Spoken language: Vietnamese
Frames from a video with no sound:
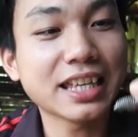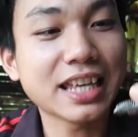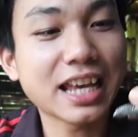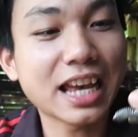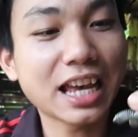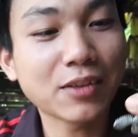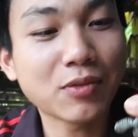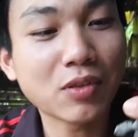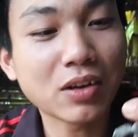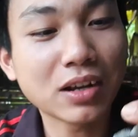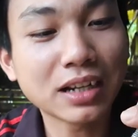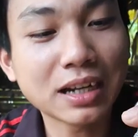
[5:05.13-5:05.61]

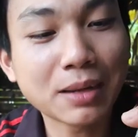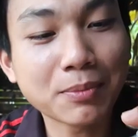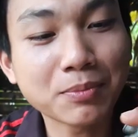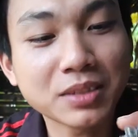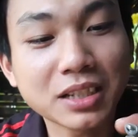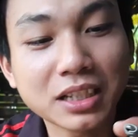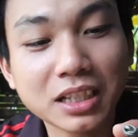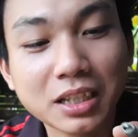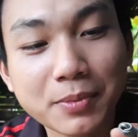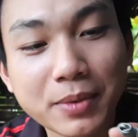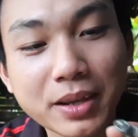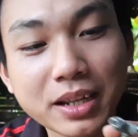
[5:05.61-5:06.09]
dài khoảng 5
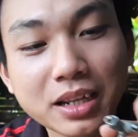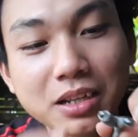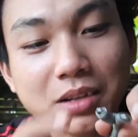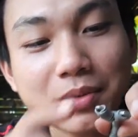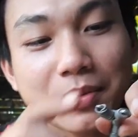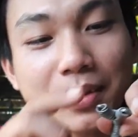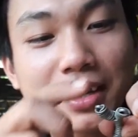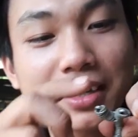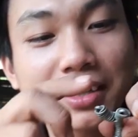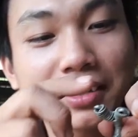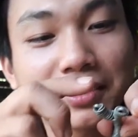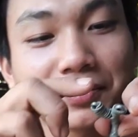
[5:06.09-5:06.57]
cm rồi các
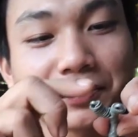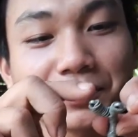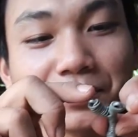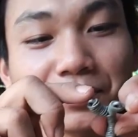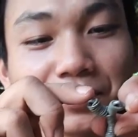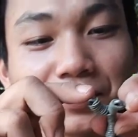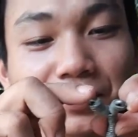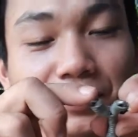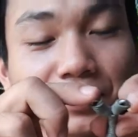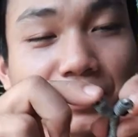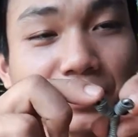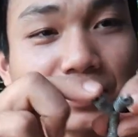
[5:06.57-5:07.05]
bạn
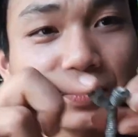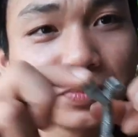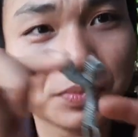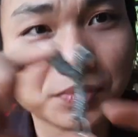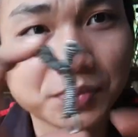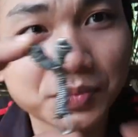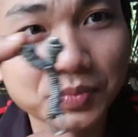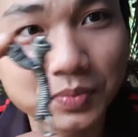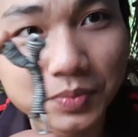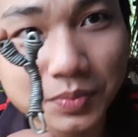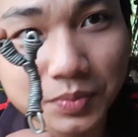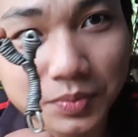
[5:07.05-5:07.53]

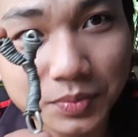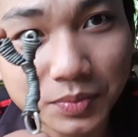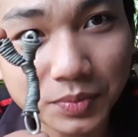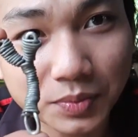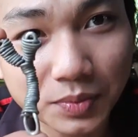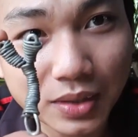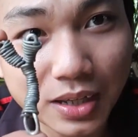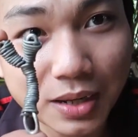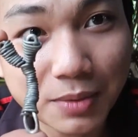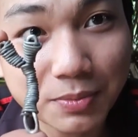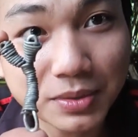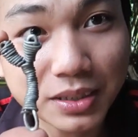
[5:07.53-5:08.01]

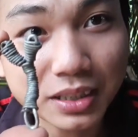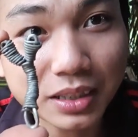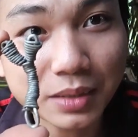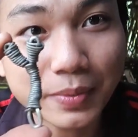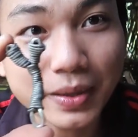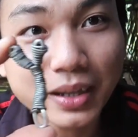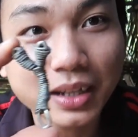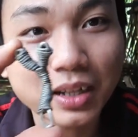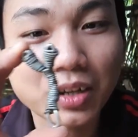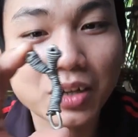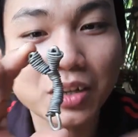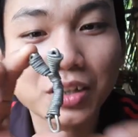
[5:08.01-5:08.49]
5 cm
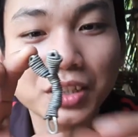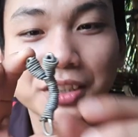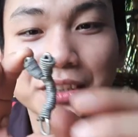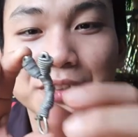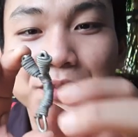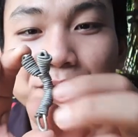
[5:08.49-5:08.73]
thôi